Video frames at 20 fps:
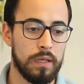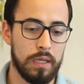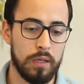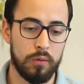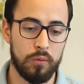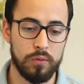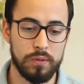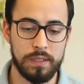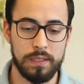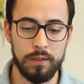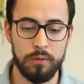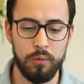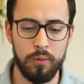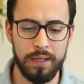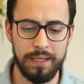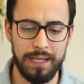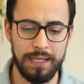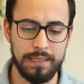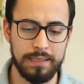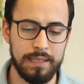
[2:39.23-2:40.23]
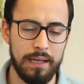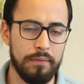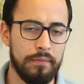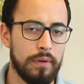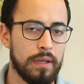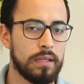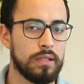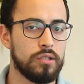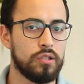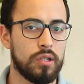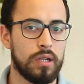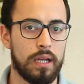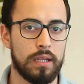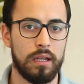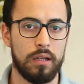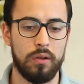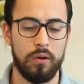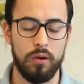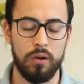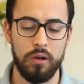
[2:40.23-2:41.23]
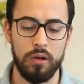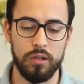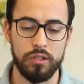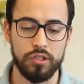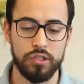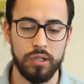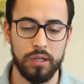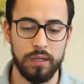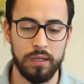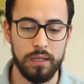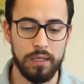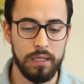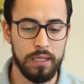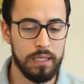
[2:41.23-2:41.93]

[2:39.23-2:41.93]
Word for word: Eu consigo analisar vendas de cada loja